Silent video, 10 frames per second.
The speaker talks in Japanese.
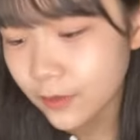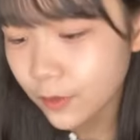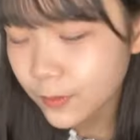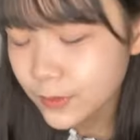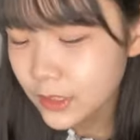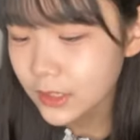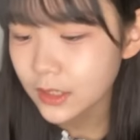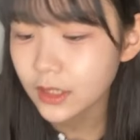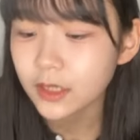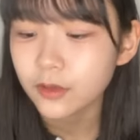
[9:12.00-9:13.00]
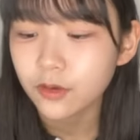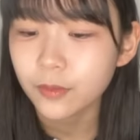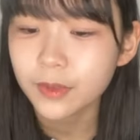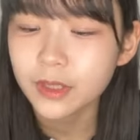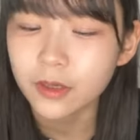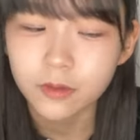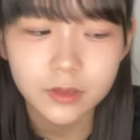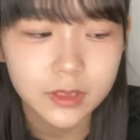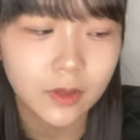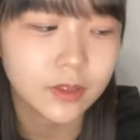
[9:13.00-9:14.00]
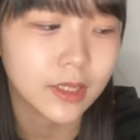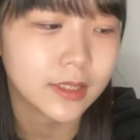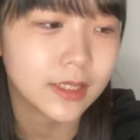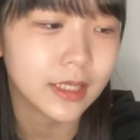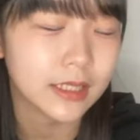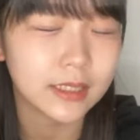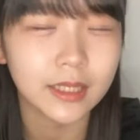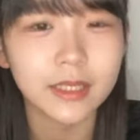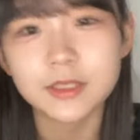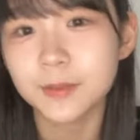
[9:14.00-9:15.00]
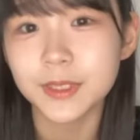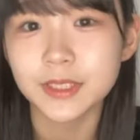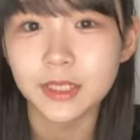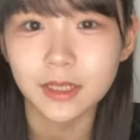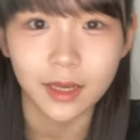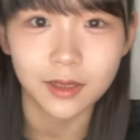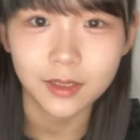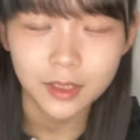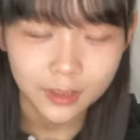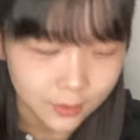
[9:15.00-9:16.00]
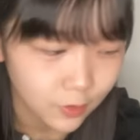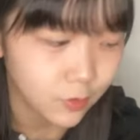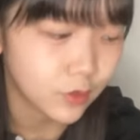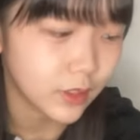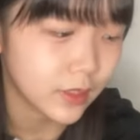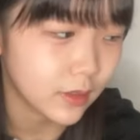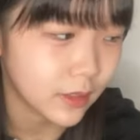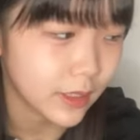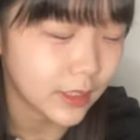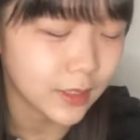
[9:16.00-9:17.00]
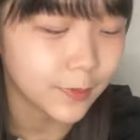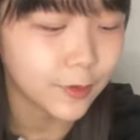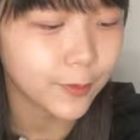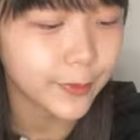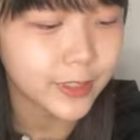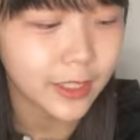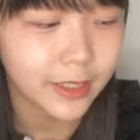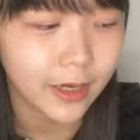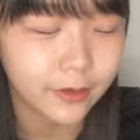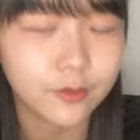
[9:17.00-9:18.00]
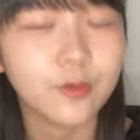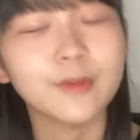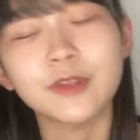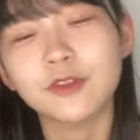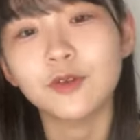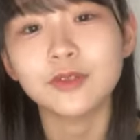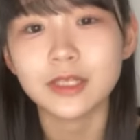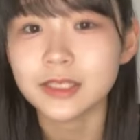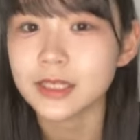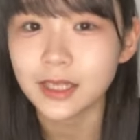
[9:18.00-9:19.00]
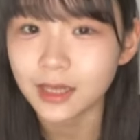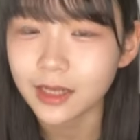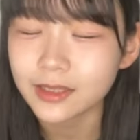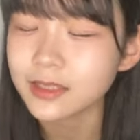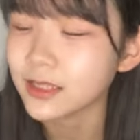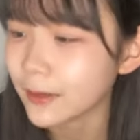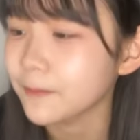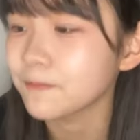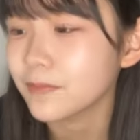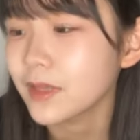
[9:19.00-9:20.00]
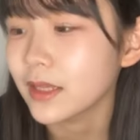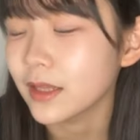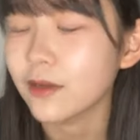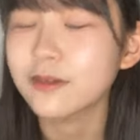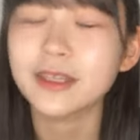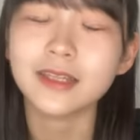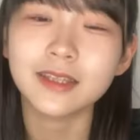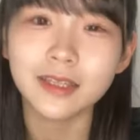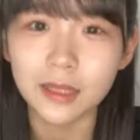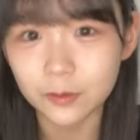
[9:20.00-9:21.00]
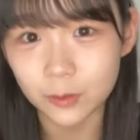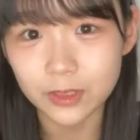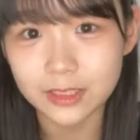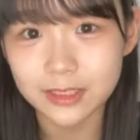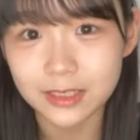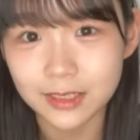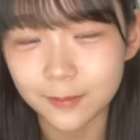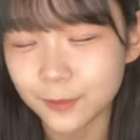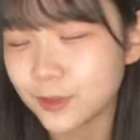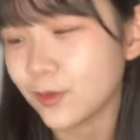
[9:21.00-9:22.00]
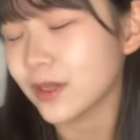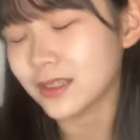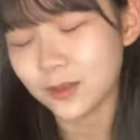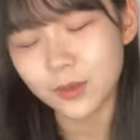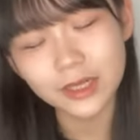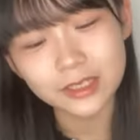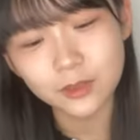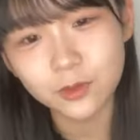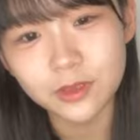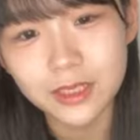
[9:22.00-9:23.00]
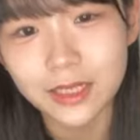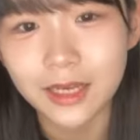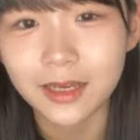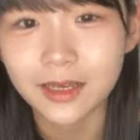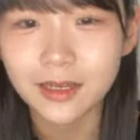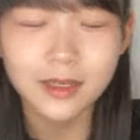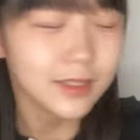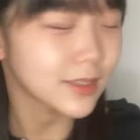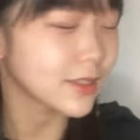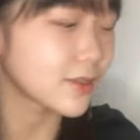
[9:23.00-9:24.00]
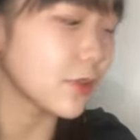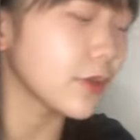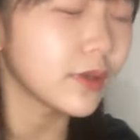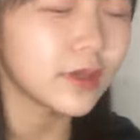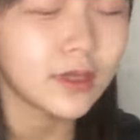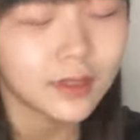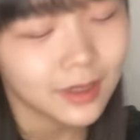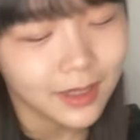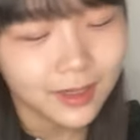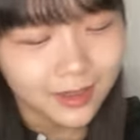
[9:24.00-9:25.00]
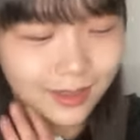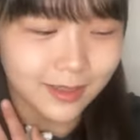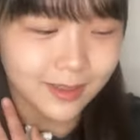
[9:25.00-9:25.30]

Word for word: 動物園行ってねいろいろ見たよのさつきがさ熱弁してたその東山動物園にあるドーナツ屋さんあったじゃんなくなってたのドーナツ屋さんもうそれそれがショックでねずっと「はあ